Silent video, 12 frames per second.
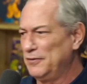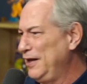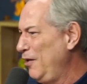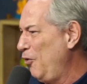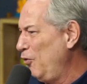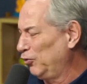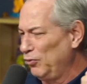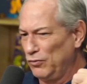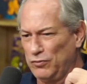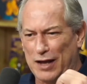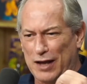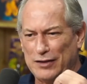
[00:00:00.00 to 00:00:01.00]
ouço
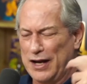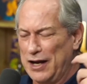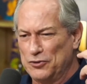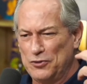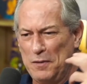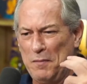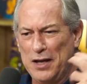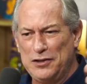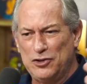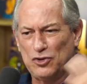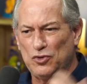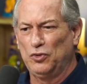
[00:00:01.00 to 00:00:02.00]
as agressões mais
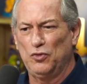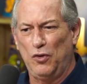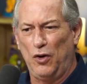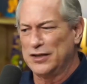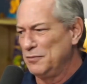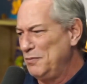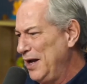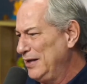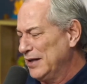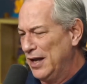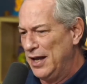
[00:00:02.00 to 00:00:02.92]
insultuosas, mais,